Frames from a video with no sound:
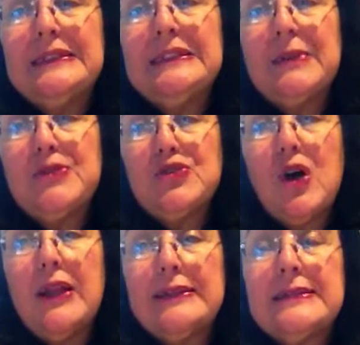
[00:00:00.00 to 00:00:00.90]
e
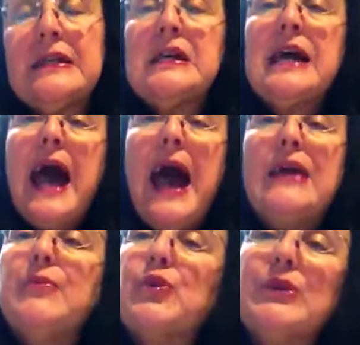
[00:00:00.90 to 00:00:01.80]
camisolas. Aí
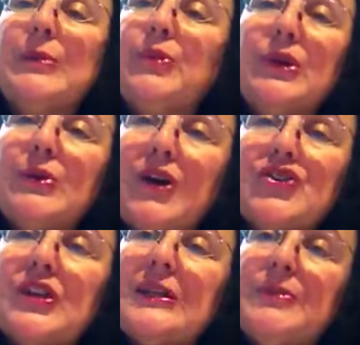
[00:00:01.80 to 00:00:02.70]
eu procurei, procurei, não
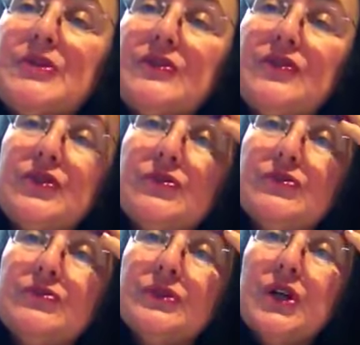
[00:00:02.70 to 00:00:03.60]
achei. Depois eu vi
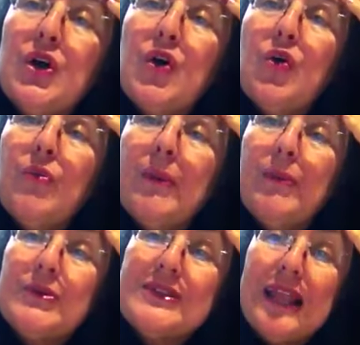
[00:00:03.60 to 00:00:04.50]
um, uma
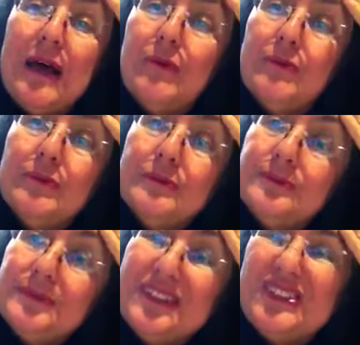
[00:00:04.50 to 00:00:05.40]
moça lá, um,
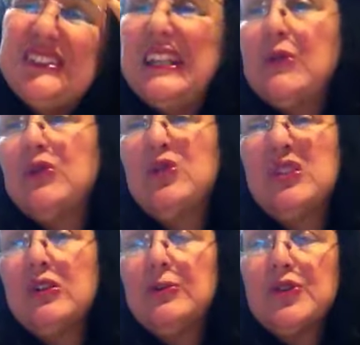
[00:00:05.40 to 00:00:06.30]
não sei se ela é
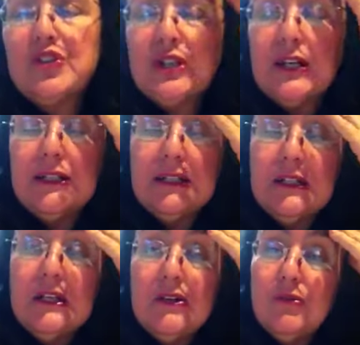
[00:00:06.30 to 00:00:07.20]
equatoriana mexicana,
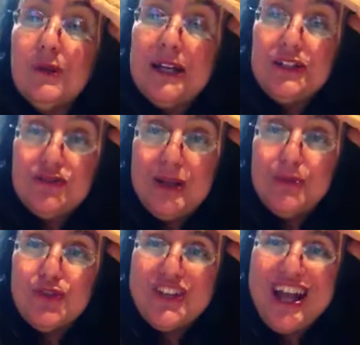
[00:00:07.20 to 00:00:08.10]
a gente fala
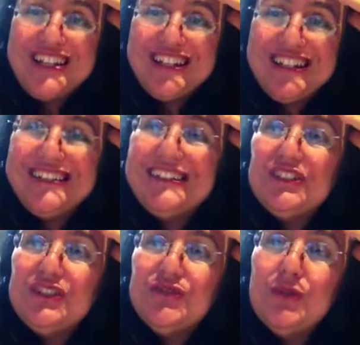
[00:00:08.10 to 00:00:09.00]
muchacha, né? A
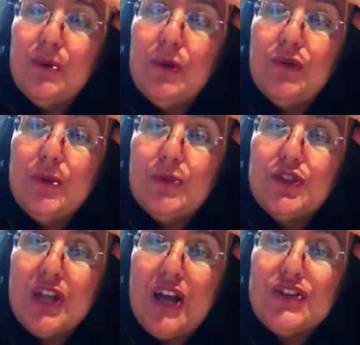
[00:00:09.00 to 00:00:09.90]
gente viu, eu uma
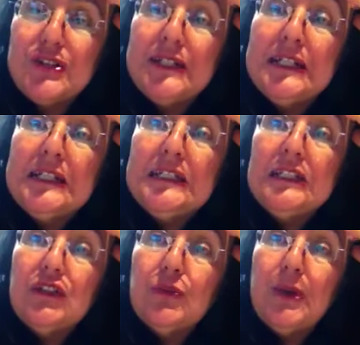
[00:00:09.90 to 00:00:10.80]
muchacha.
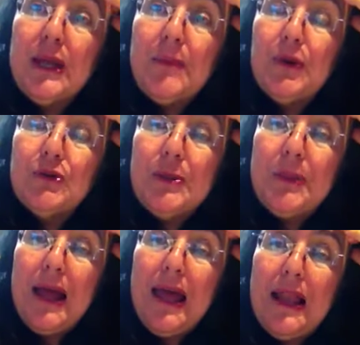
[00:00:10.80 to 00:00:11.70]
Então eu peguei, perguntei
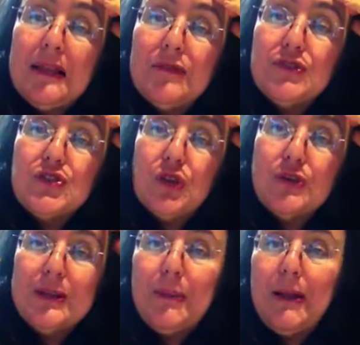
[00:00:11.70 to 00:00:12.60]
para ela, ela falou assim, olha,
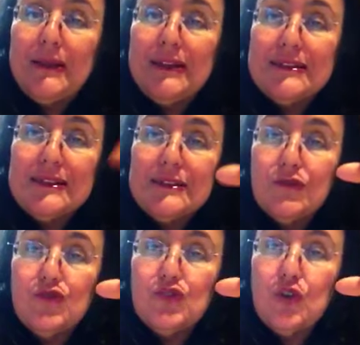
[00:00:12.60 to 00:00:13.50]
eu trabalho na
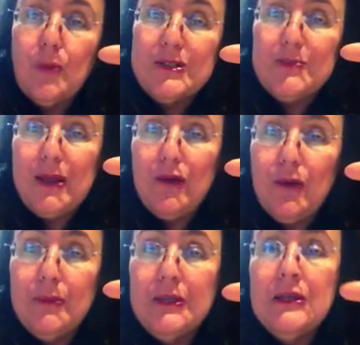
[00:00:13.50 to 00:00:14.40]
seção de roupas para
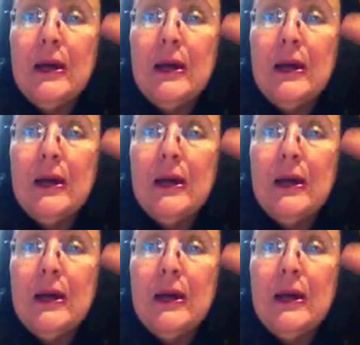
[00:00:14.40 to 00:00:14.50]
homem,